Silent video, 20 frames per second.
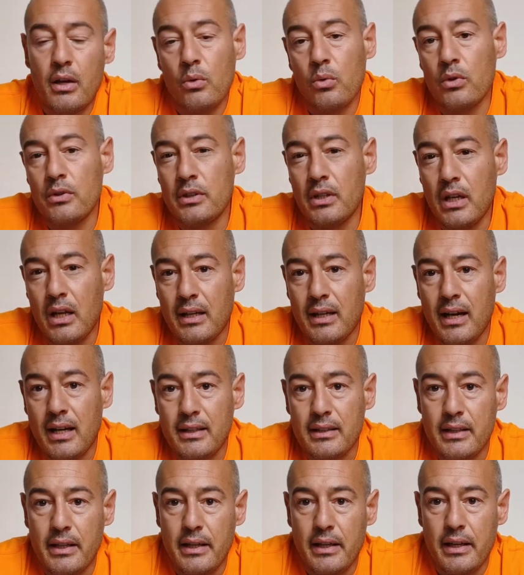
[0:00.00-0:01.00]
quindi la
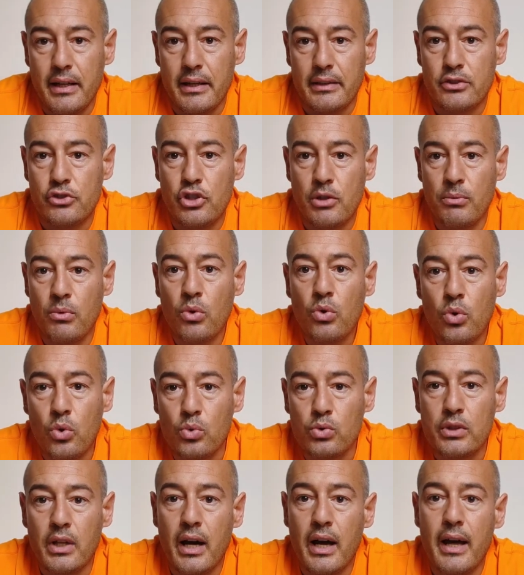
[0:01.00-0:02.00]
carne diciamo
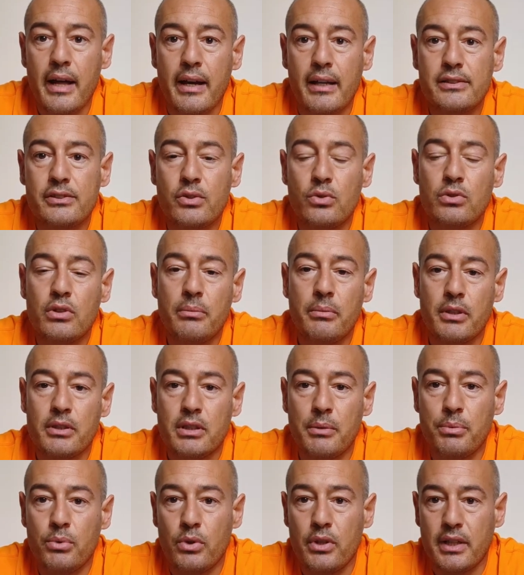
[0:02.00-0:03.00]
cruda, era
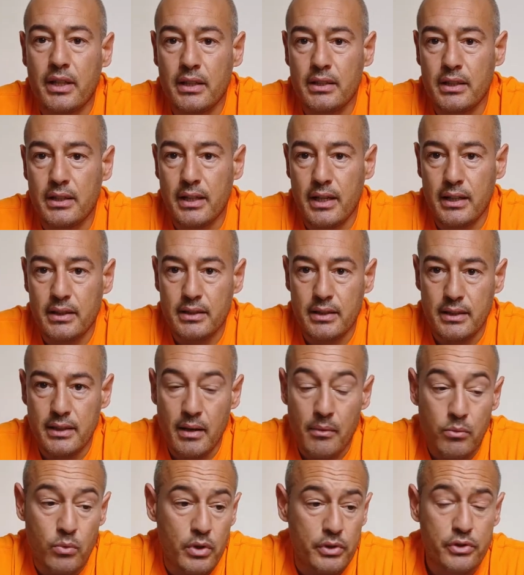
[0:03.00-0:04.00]
assolutamente più ricca di
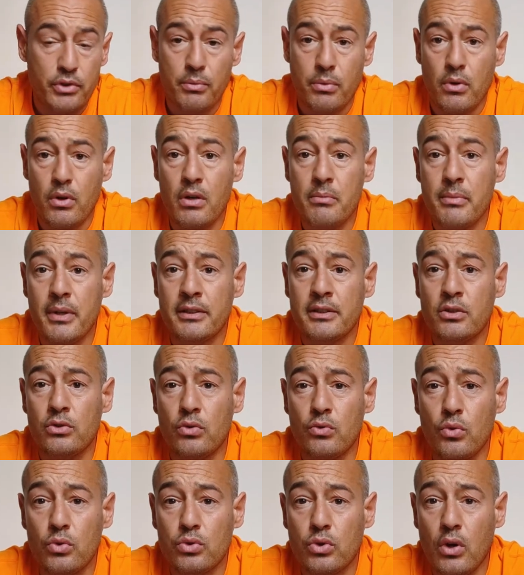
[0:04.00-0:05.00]
creatina. Questo probabilmente è
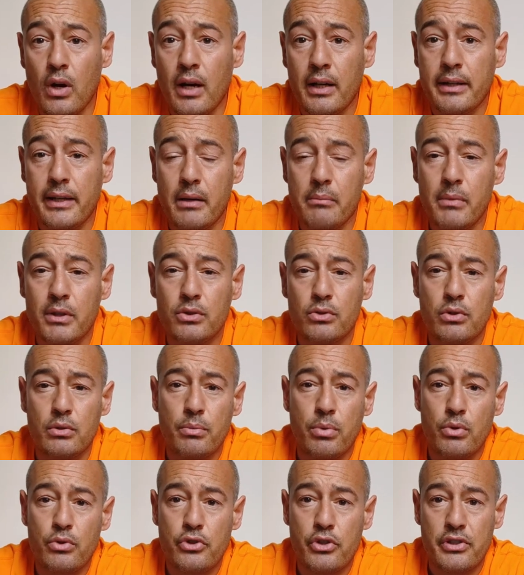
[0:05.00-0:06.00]
dovuto anche al metodo di
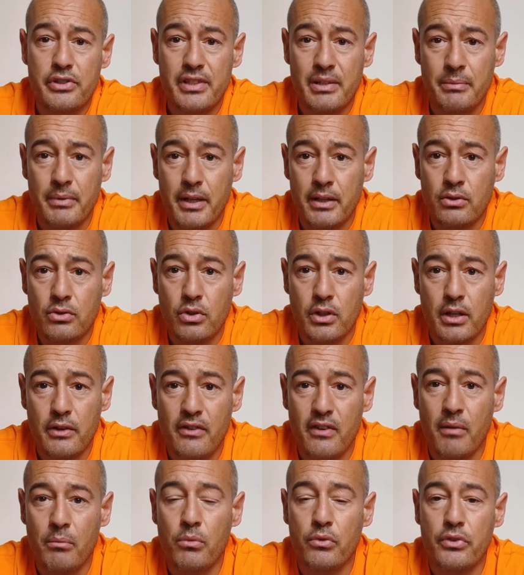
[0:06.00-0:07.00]
processamento che
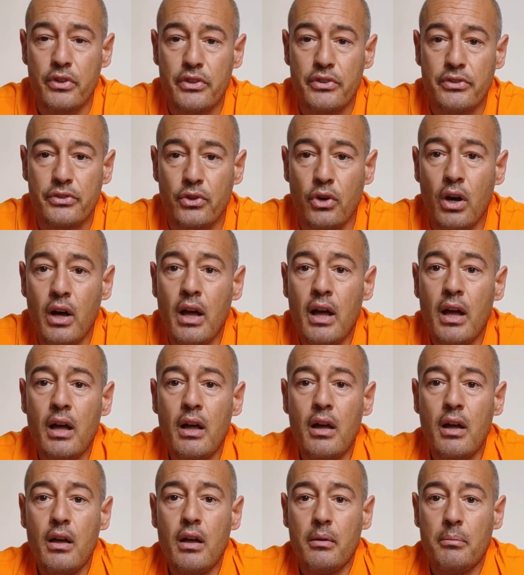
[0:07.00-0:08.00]
avevamo visto,
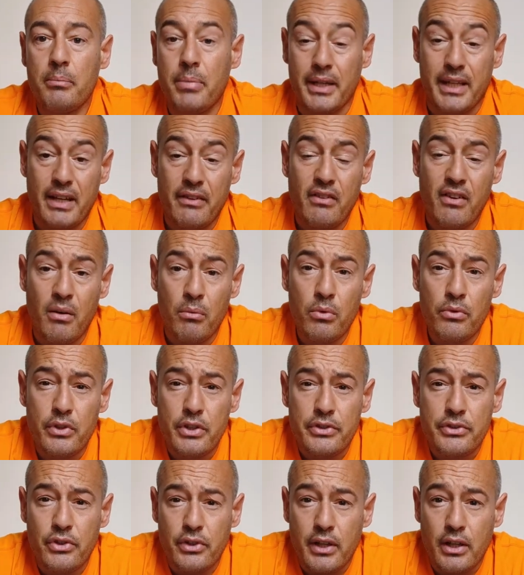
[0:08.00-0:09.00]
perché avevamo
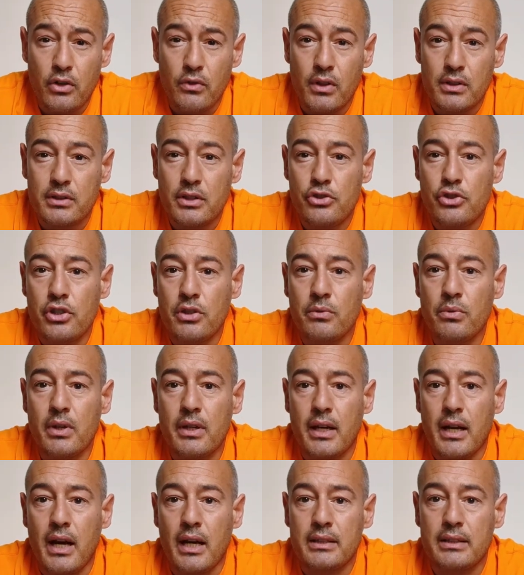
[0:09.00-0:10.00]
visto che a 95
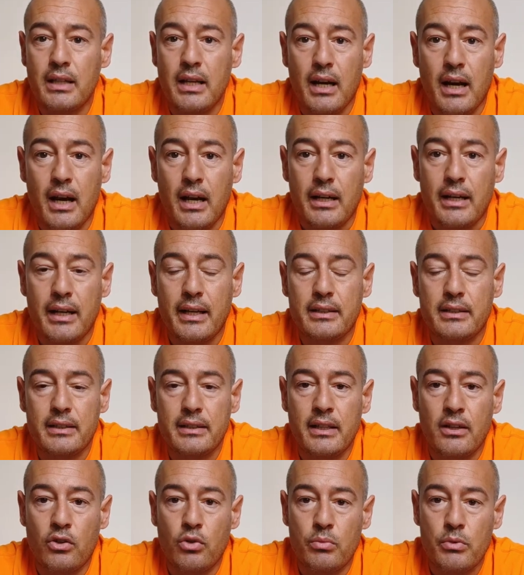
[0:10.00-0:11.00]
gradi la
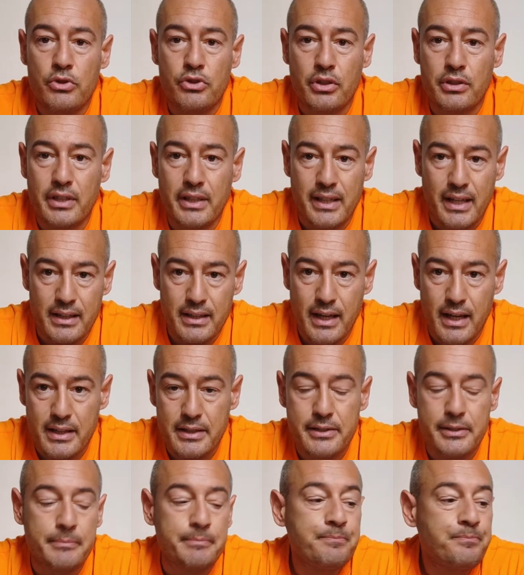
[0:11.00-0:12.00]
creatina comincia a
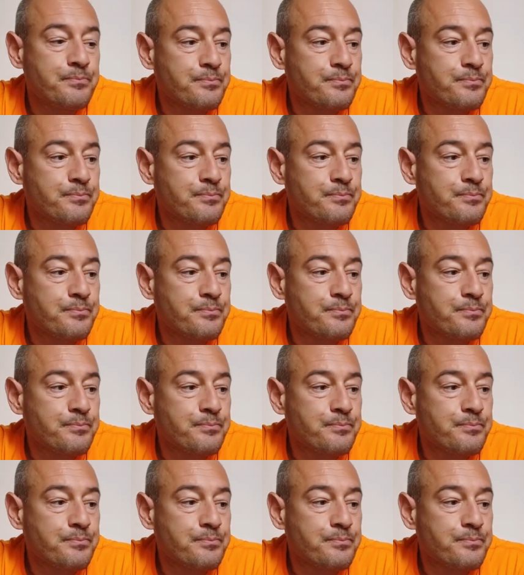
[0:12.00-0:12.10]
degradarsi.